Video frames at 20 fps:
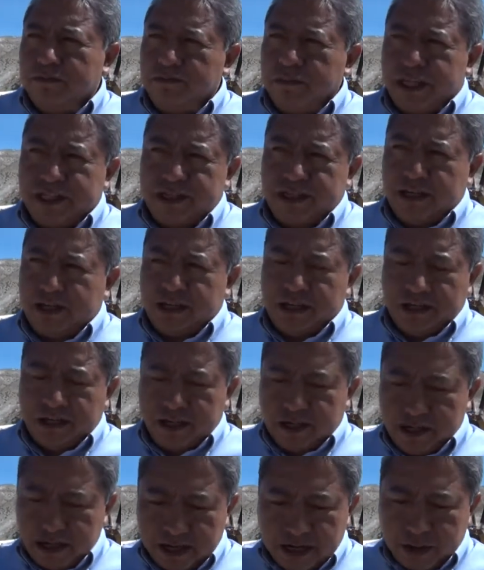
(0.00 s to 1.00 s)
más
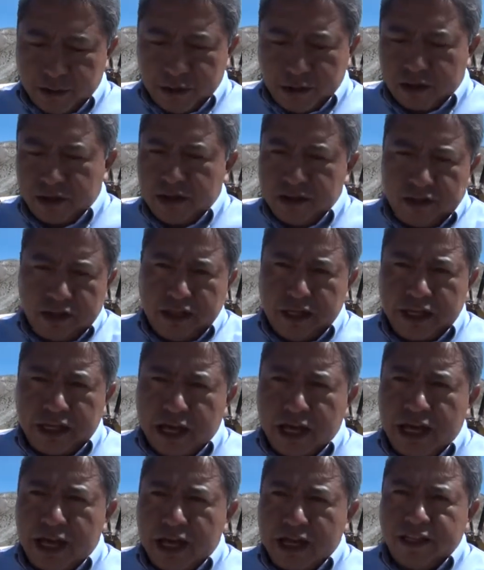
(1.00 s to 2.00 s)
que la labor de
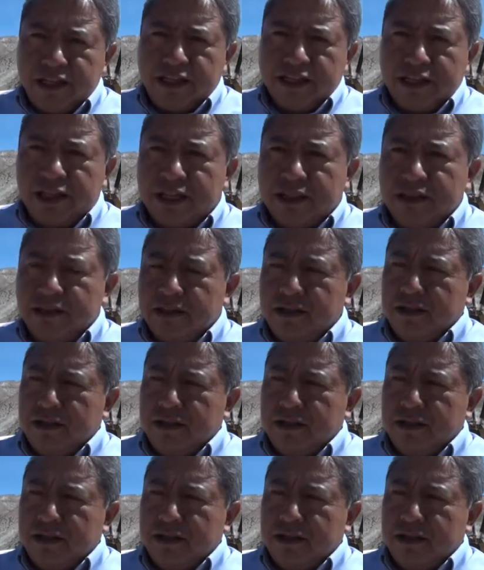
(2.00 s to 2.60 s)
cada entidad